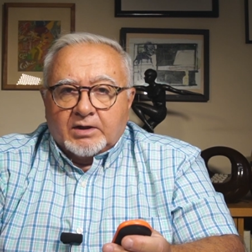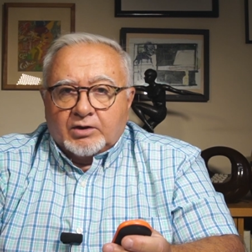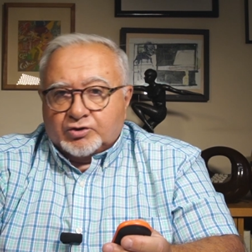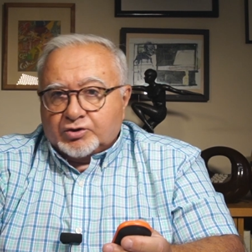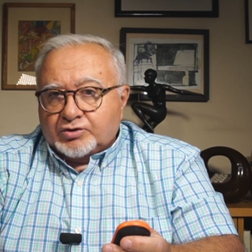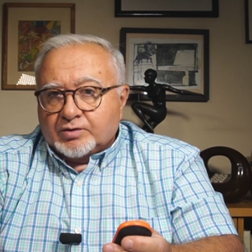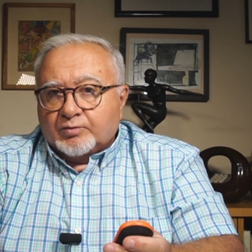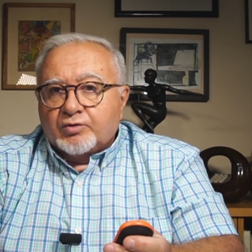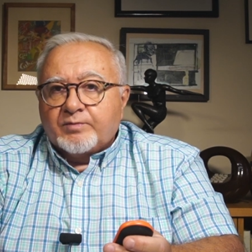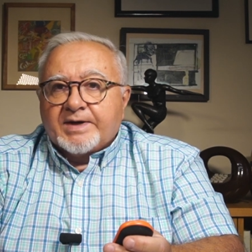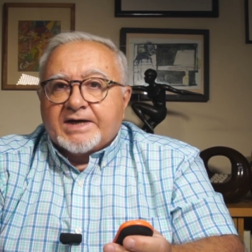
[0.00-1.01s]
Los ocho
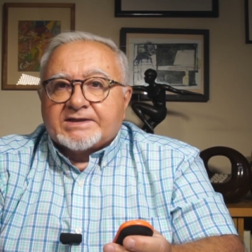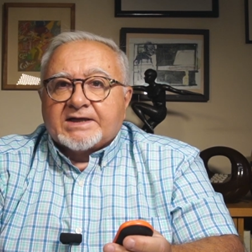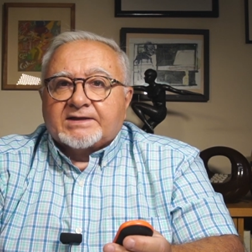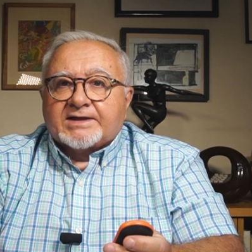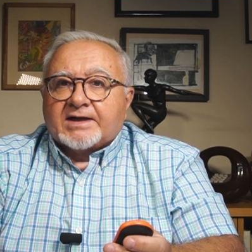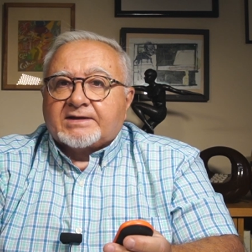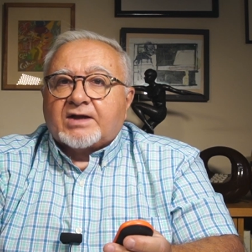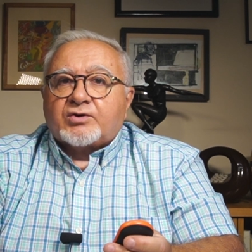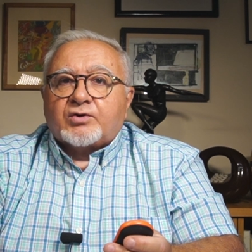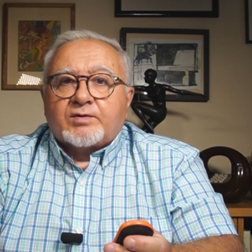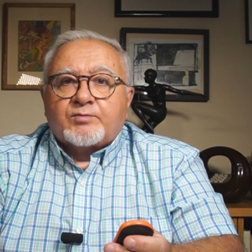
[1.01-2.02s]
volúmenes del
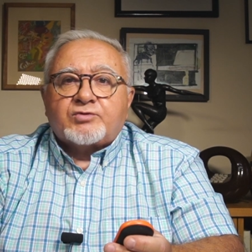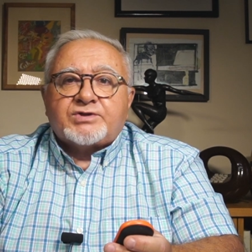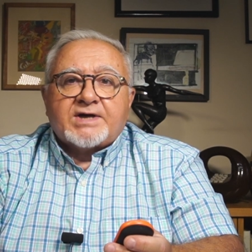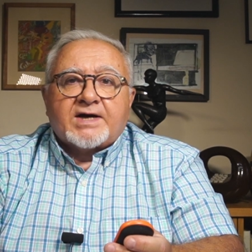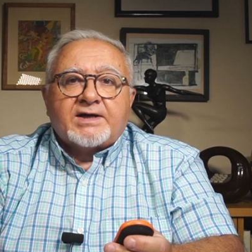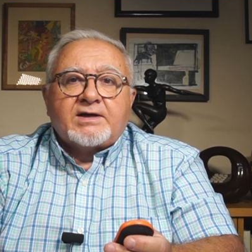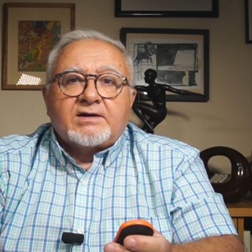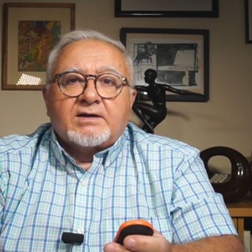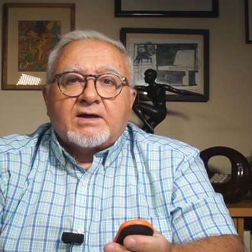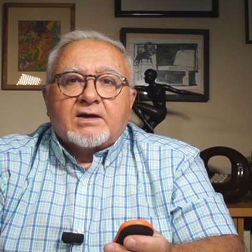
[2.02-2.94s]
Tratado de Bouchery